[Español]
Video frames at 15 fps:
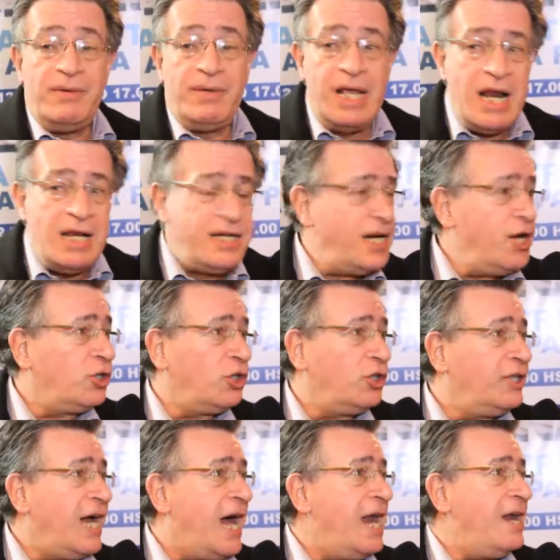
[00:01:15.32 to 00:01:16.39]
el lleno
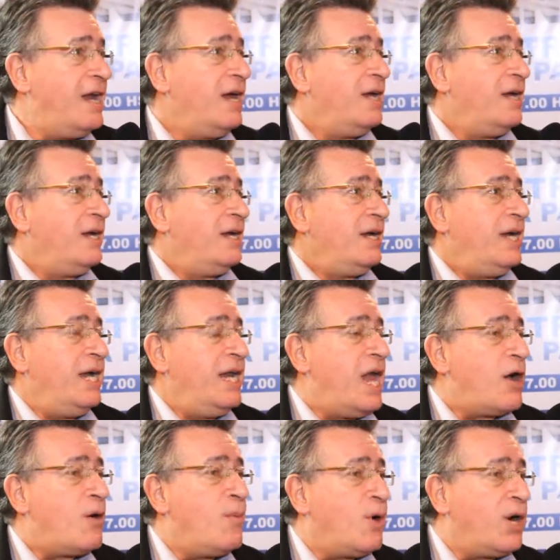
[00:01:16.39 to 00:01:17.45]
total, eh,
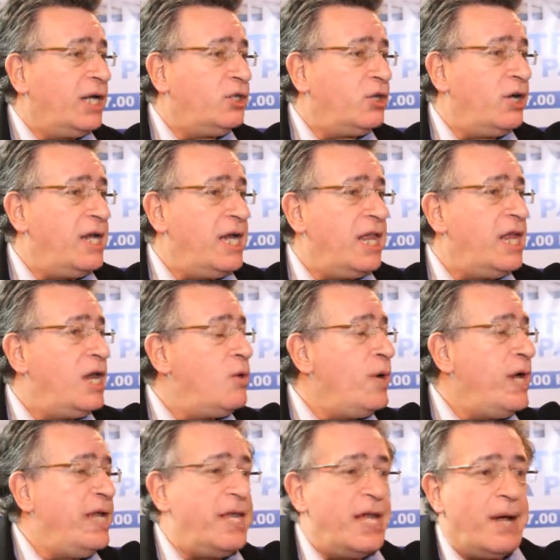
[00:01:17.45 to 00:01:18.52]
la convocatoria de
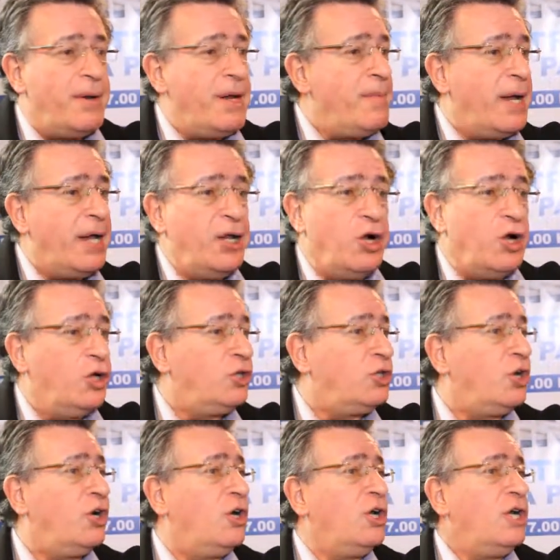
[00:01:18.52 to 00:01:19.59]
Luis, de Gabriel
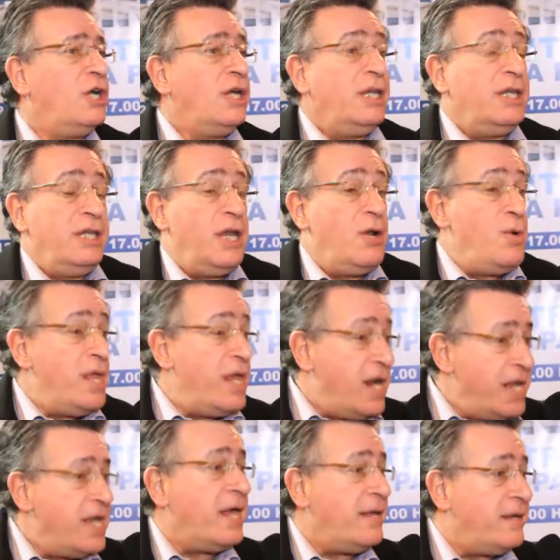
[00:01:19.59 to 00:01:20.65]
Mariotto, de Luis de
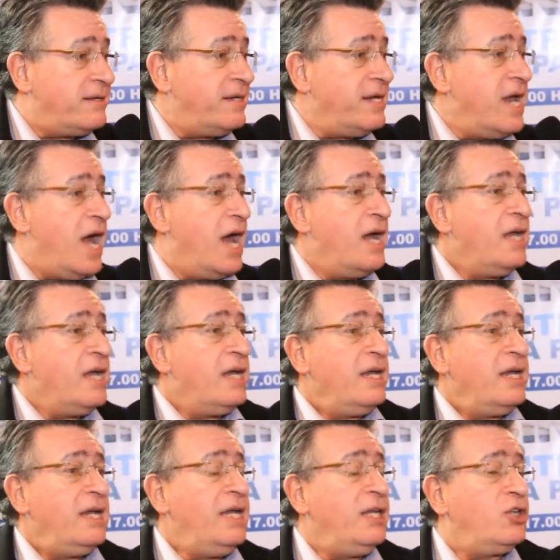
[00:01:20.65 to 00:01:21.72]
Lía, decía,
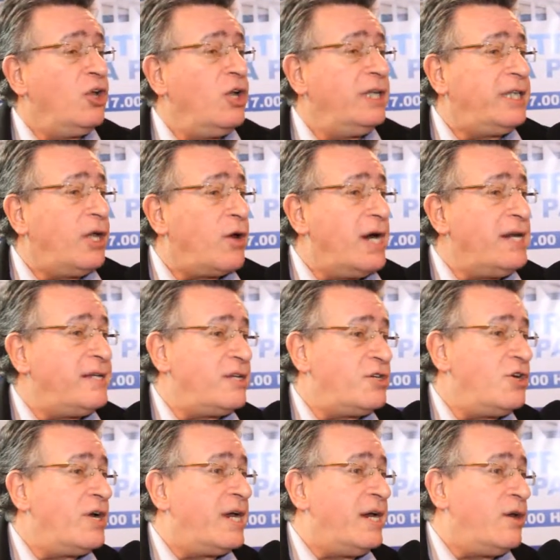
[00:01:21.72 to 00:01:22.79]
y toda esta
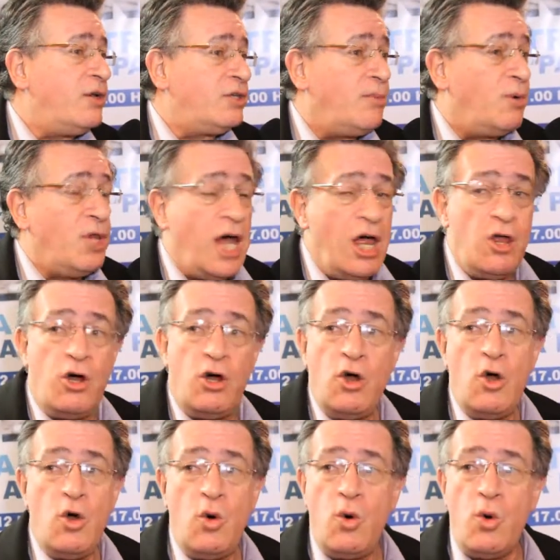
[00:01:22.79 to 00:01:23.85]
organización que nos hemos dado
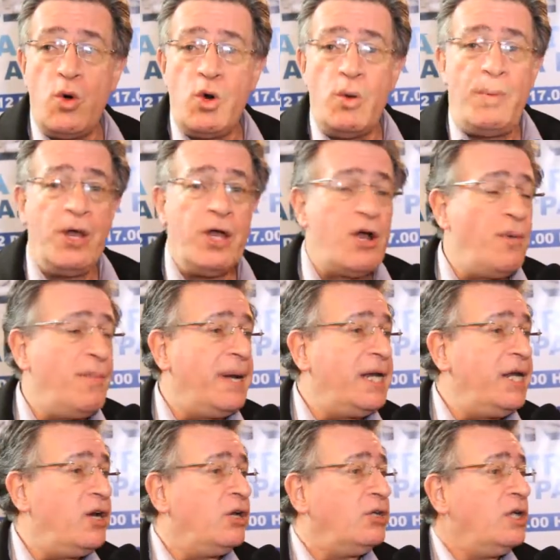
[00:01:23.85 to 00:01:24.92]
un grupo de
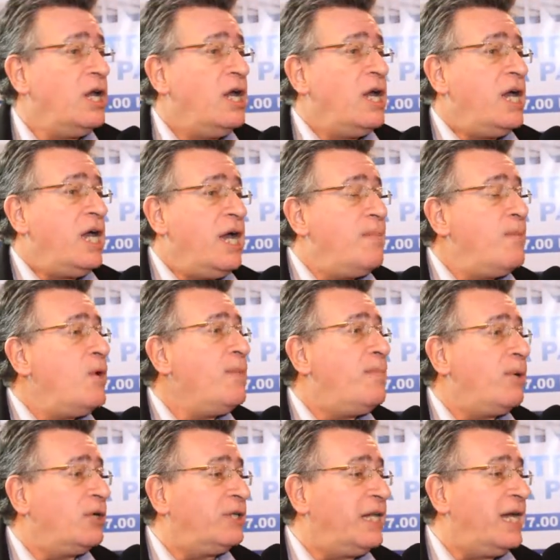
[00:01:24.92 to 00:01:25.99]
compañeros, es muy
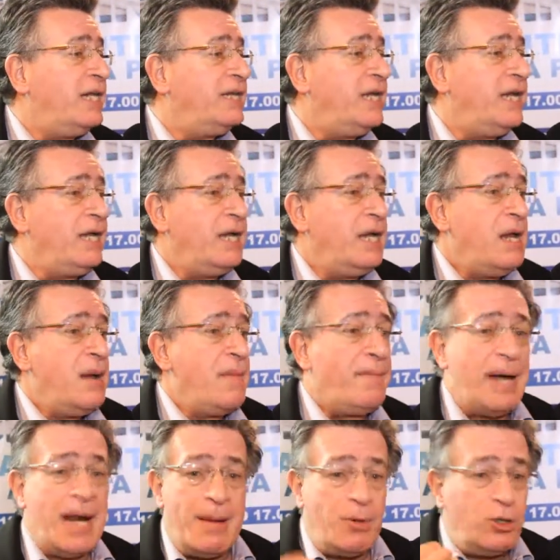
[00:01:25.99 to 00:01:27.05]
importante
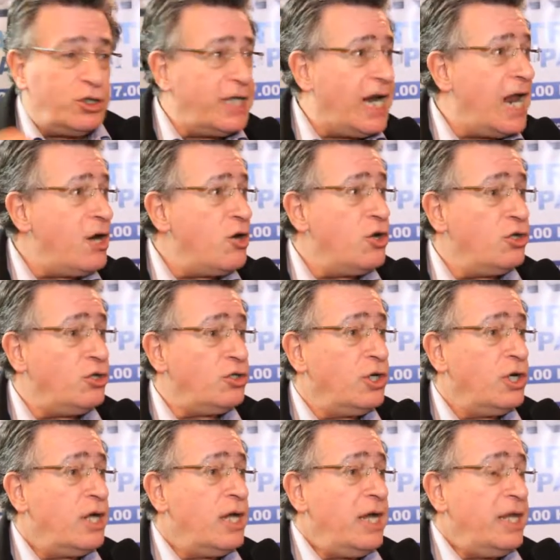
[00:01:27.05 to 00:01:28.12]
para mostrarnos
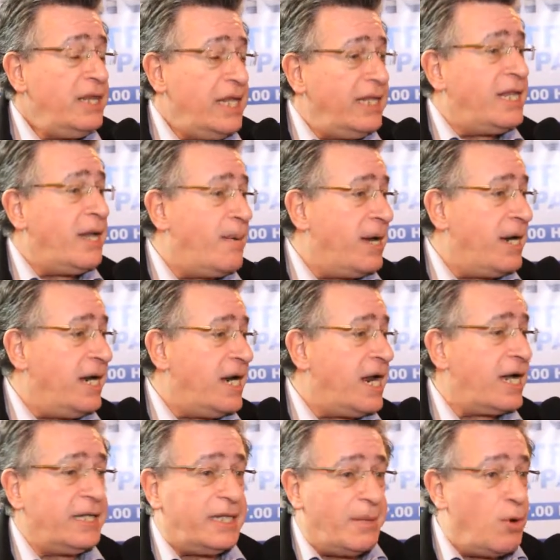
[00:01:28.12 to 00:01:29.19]
de esta
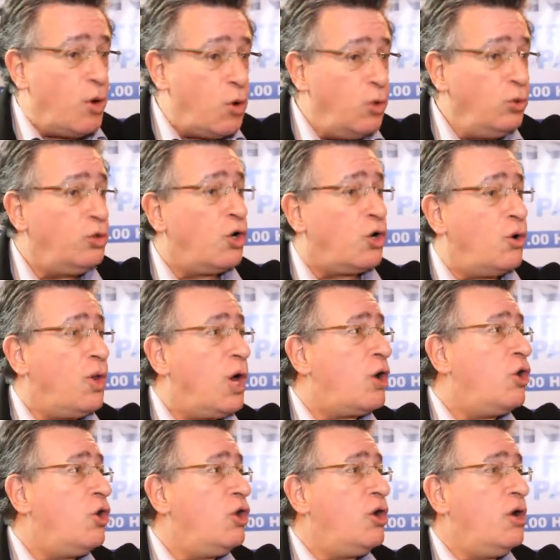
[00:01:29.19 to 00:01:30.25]
manera, que estamos juntos codo a
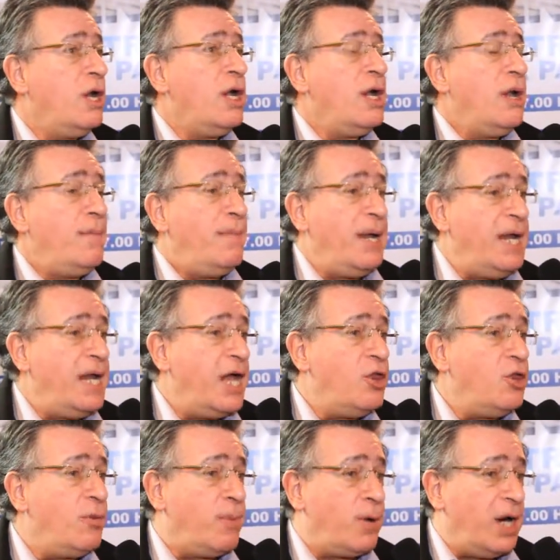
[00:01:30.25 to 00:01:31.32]
codo
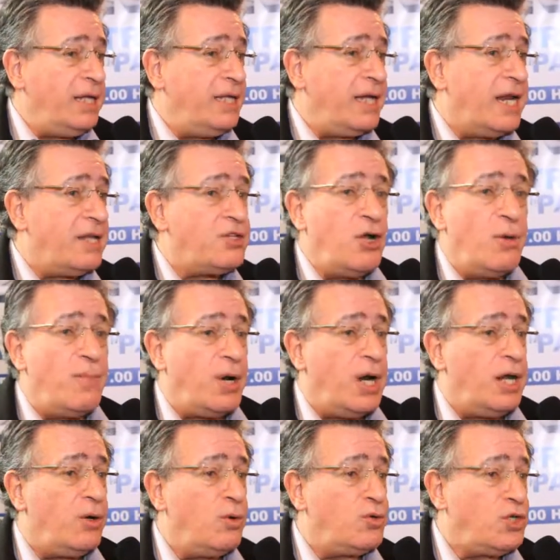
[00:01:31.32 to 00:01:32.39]
peleando por la integración, por
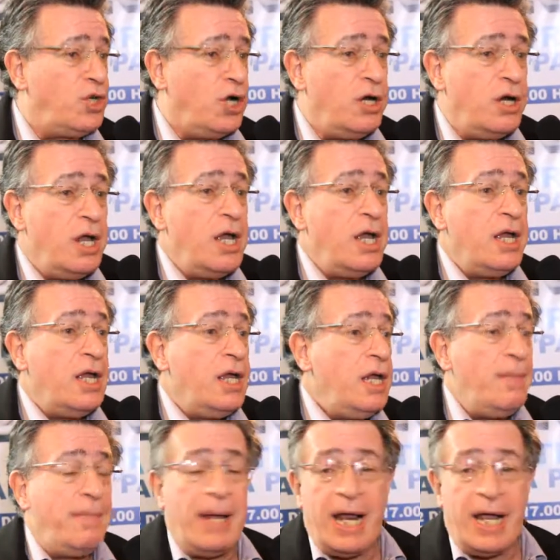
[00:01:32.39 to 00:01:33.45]
la inclusión
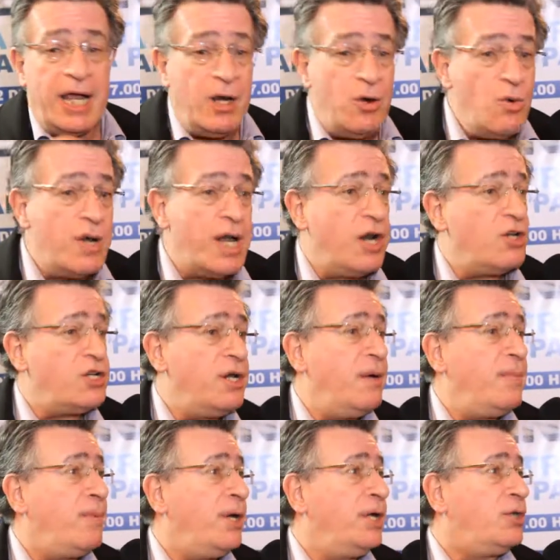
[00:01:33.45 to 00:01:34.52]
y para que nunca nos
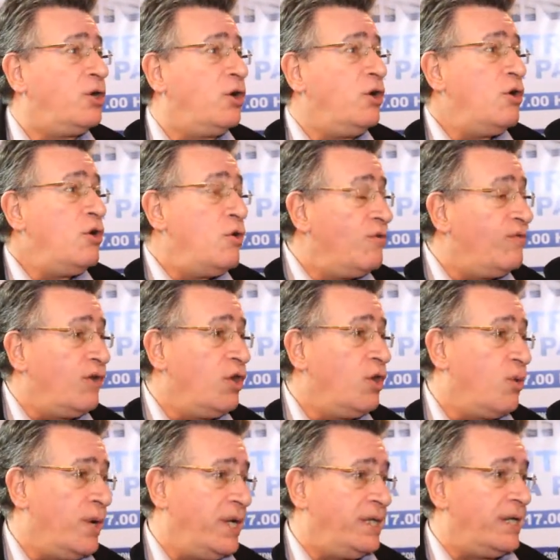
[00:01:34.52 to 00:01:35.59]
lleve puesto un
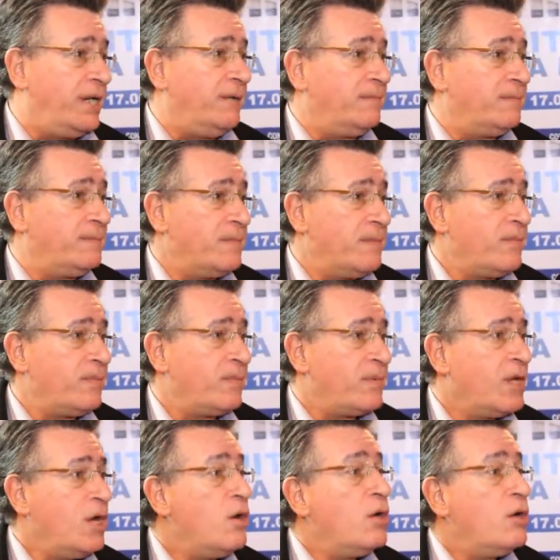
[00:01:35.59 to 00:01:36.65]
fondo buitre.
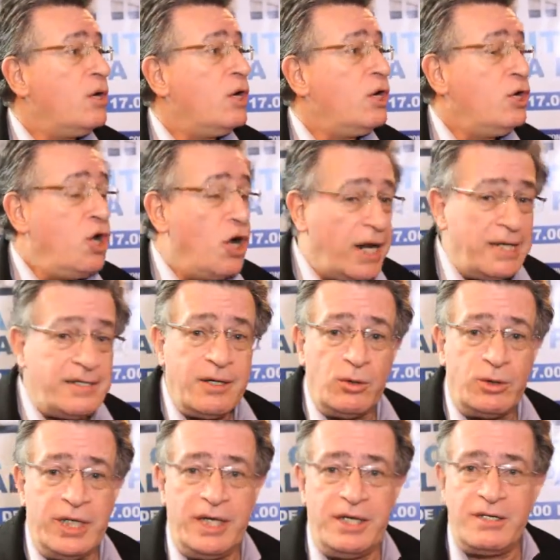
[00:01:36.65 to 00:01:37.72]
Muchas gracias. No, gracias a
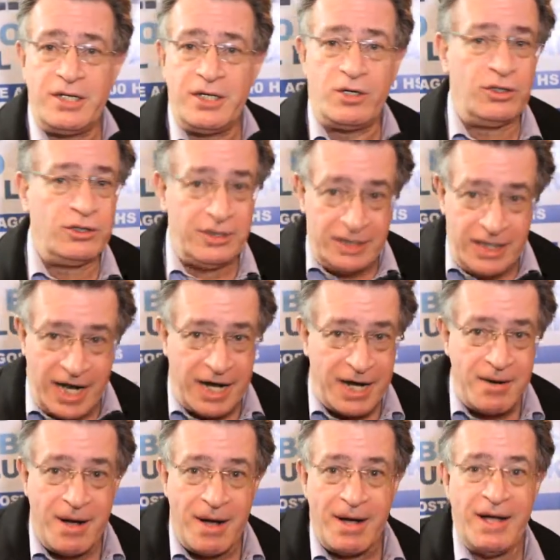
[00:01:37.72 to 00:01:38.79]
ustedes chicos. Y
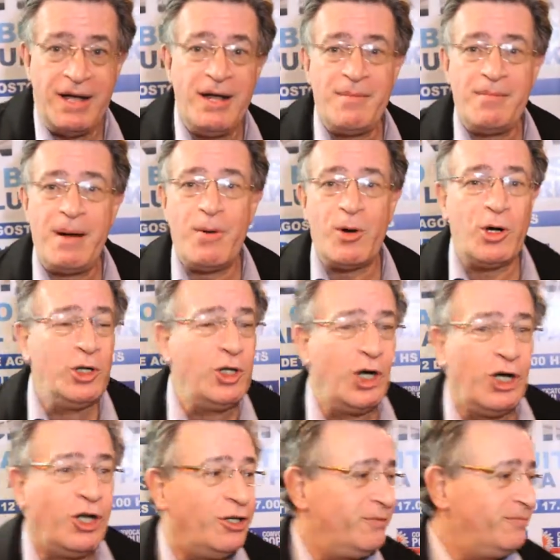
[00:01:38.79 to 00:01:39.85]
arriba, vamos con
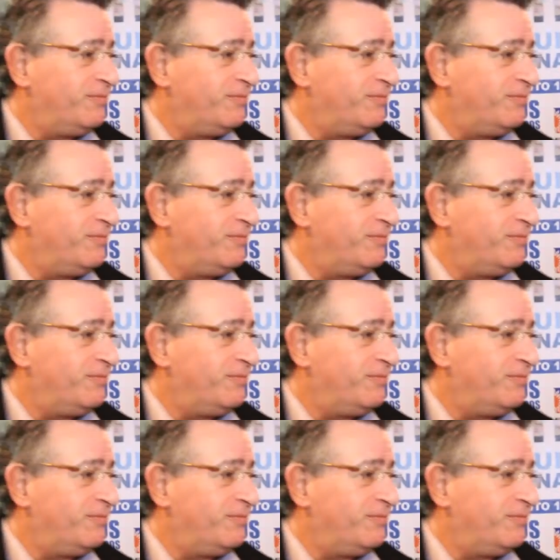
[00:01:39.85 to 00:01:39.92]
todo.